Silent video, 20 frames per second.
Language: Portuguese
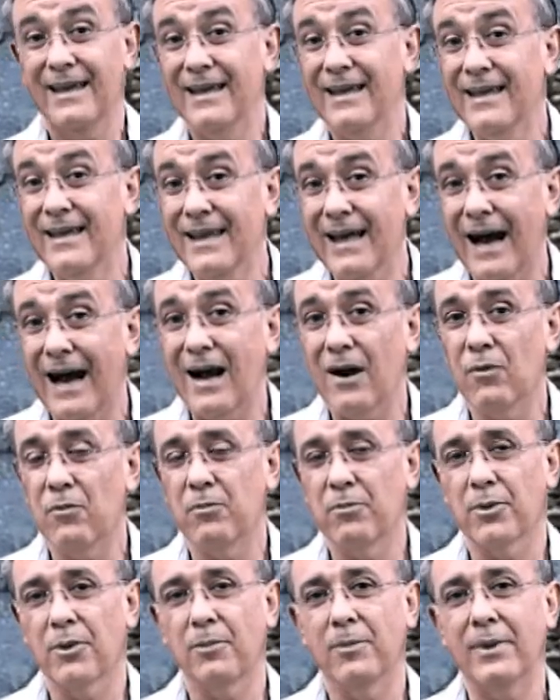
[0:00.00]
E há
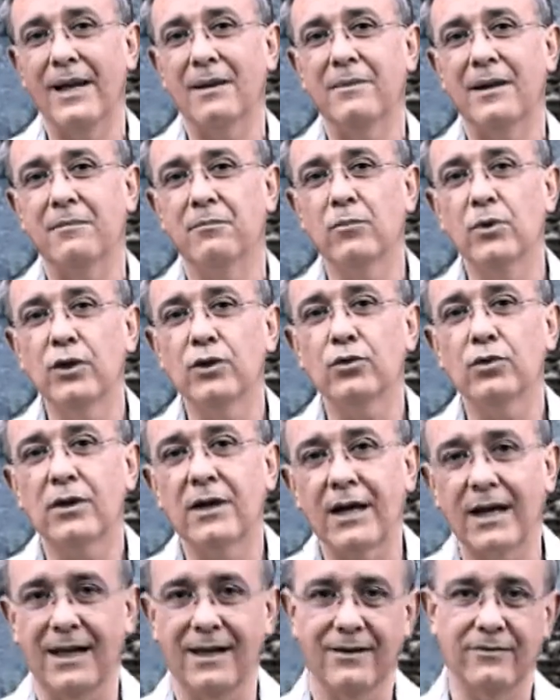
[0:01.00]
um problema muito
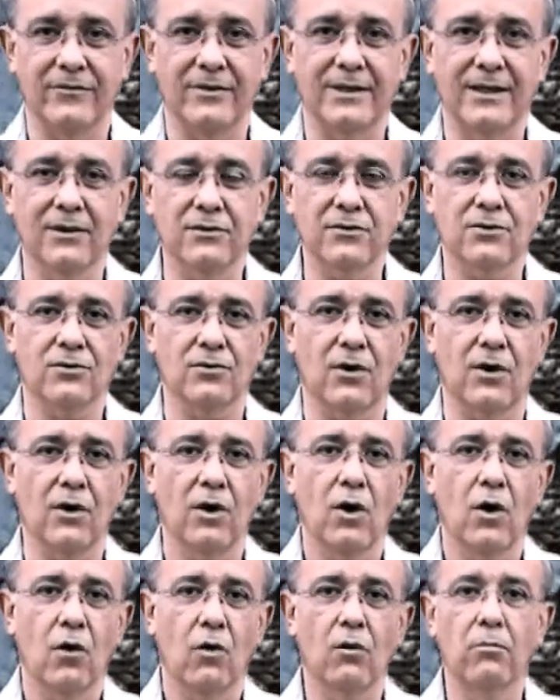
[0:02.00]
grave, não
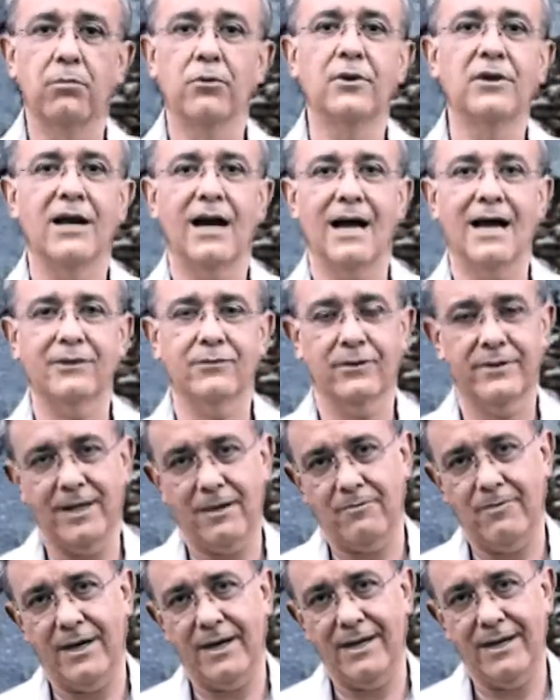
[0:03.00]
só o buraco que
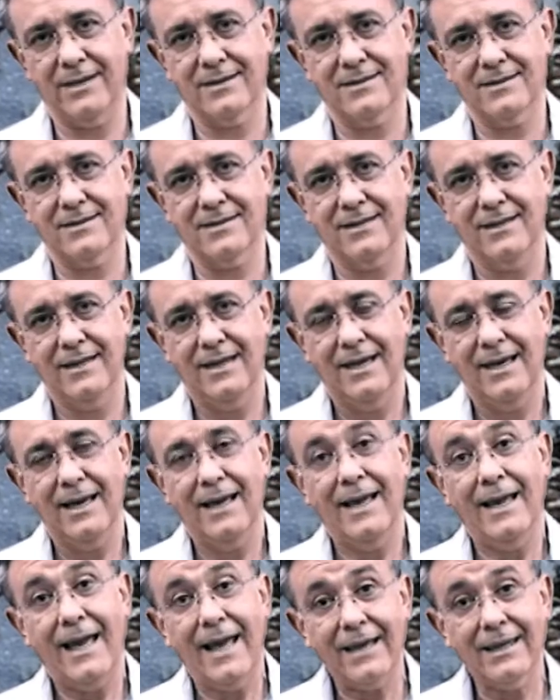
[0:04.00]
aparece.
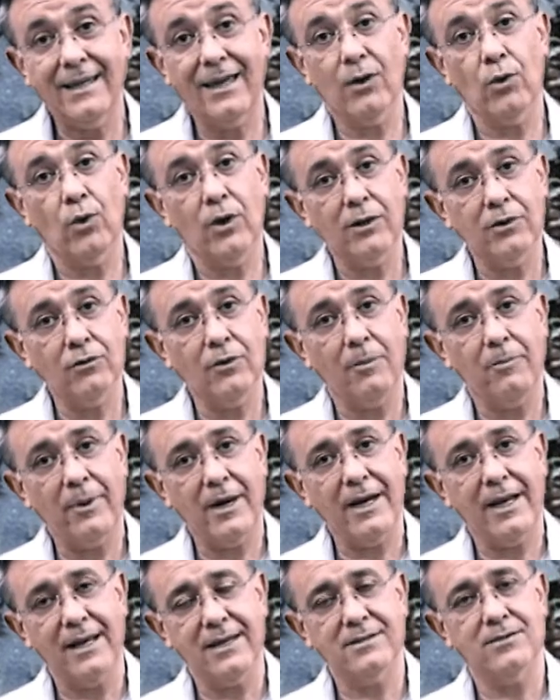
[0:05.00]
É que quando
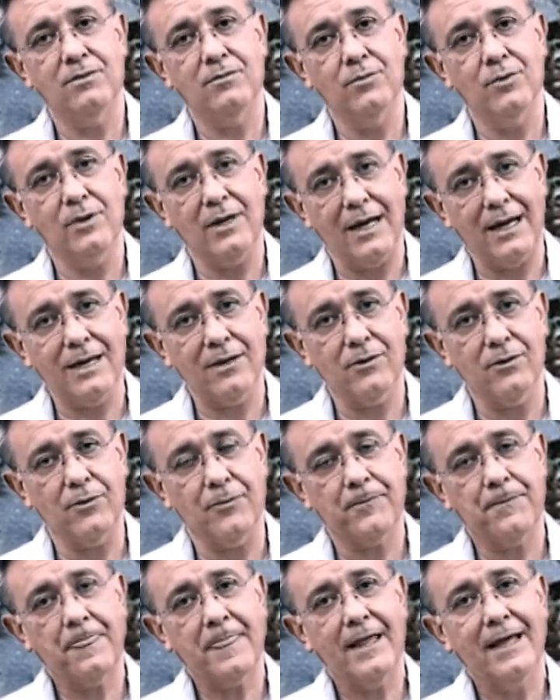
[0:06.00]
aparece um
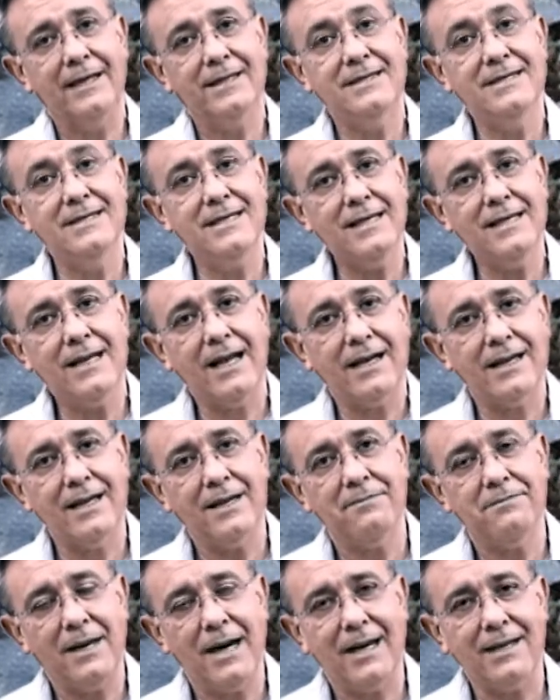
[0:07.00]
buraco, tira a
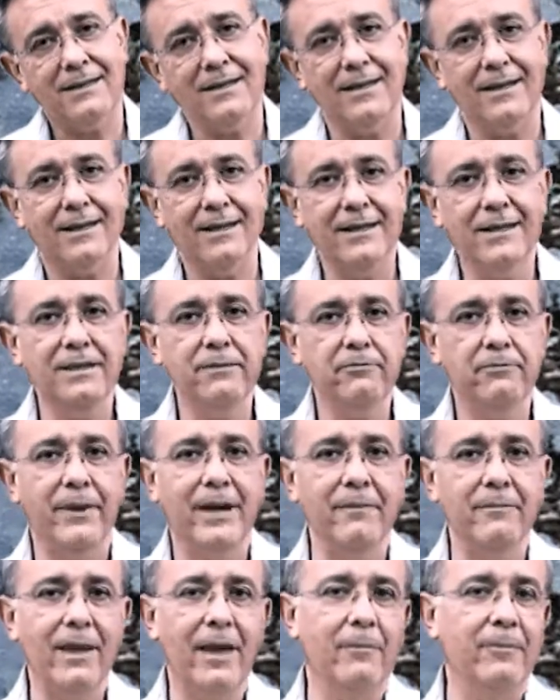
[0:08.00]
camada
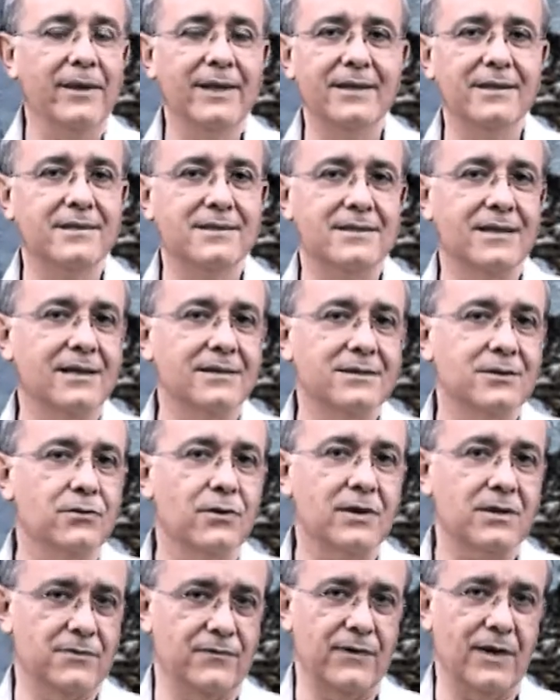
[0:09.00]
impermeabilizante do
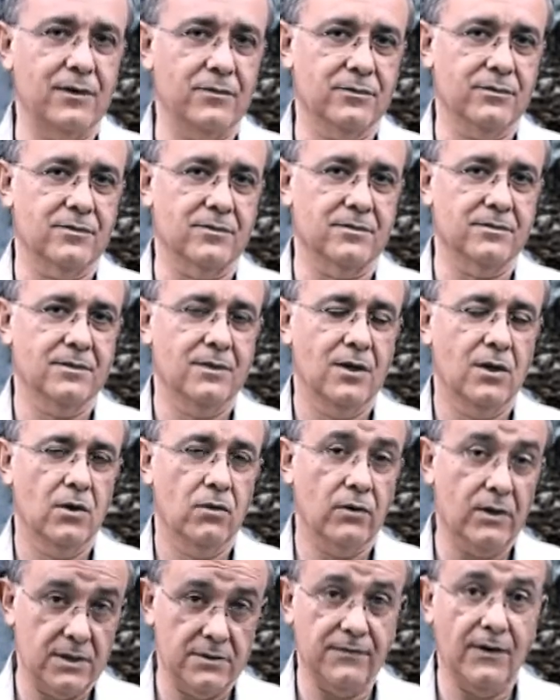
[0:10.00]
asfalto.
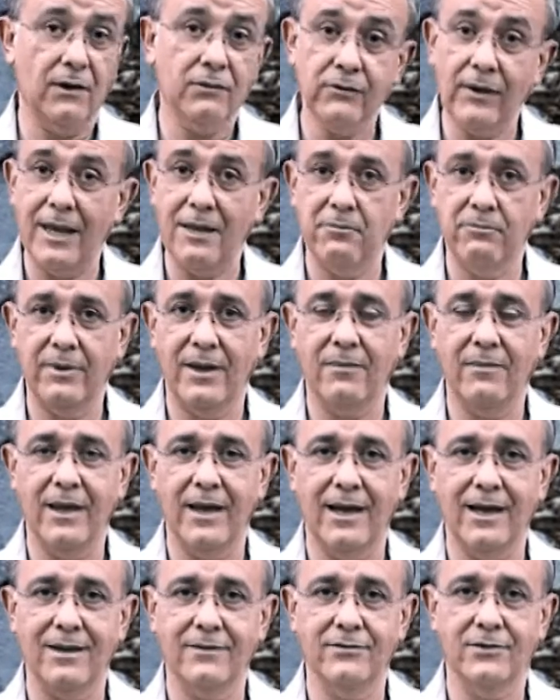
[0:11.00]
O asfalto é
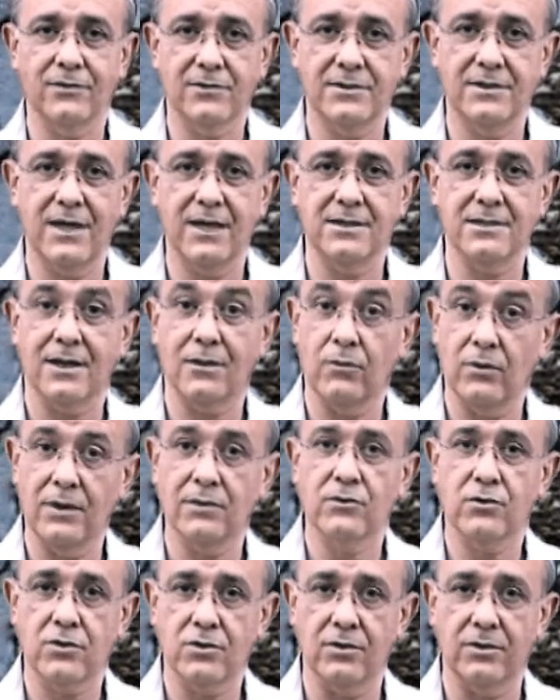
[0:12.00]
impermeável, ou seja,
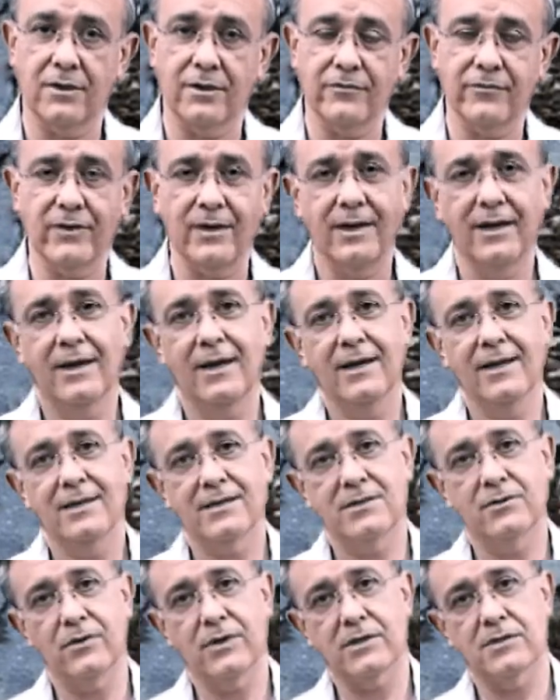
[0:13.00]
quando chove,
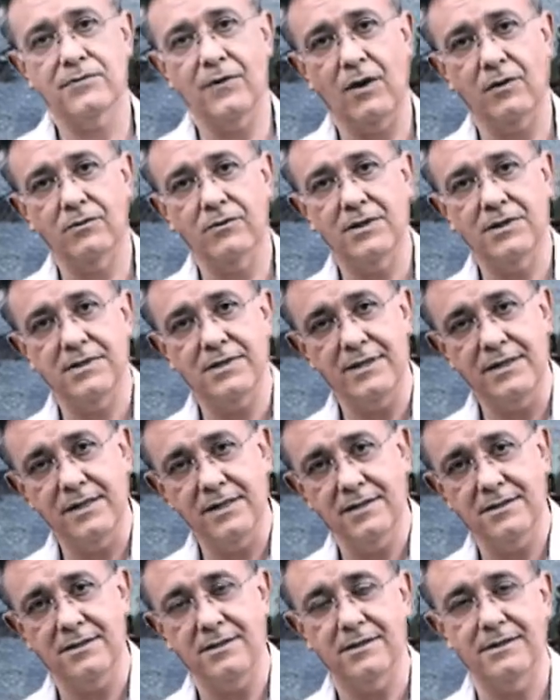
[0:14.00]
se o asfalto
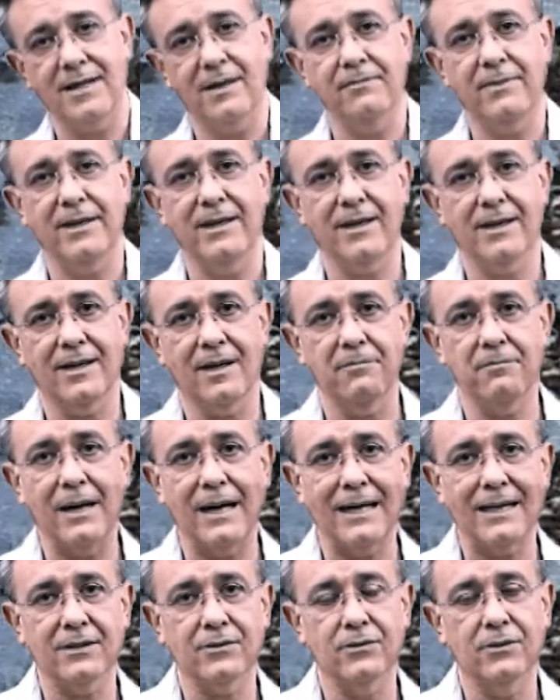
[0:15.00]
existe, está bem
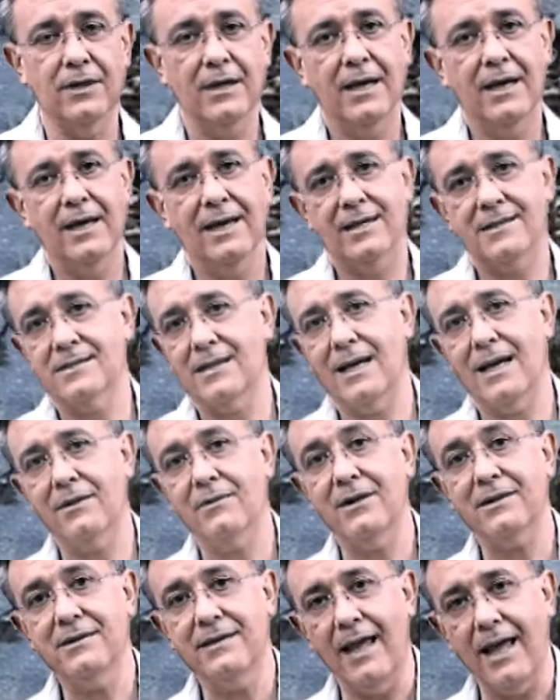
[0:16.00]
acabado, essa
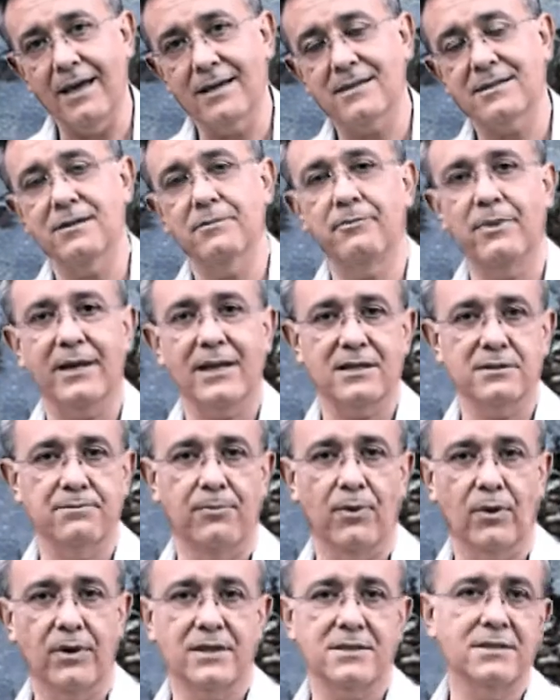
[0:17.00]
água desce para as
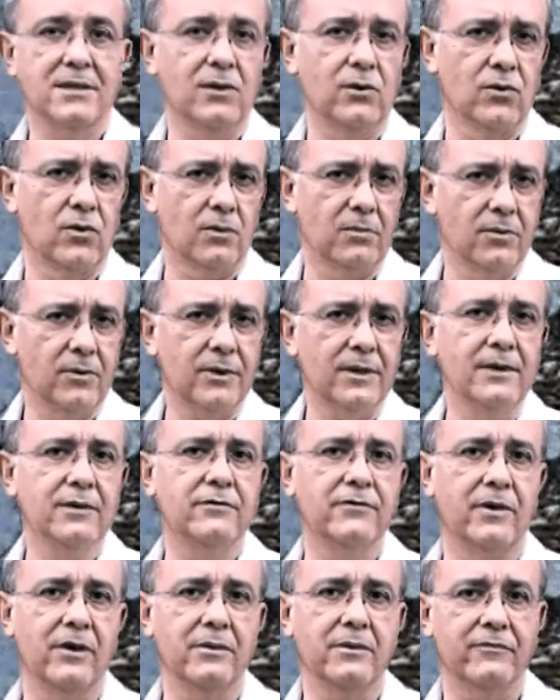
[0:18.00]
bocas de lobo e
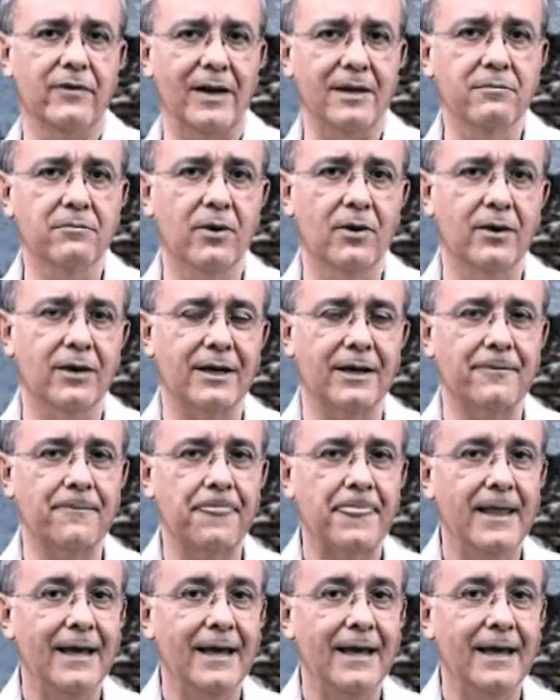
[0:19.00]
vai, vai embora.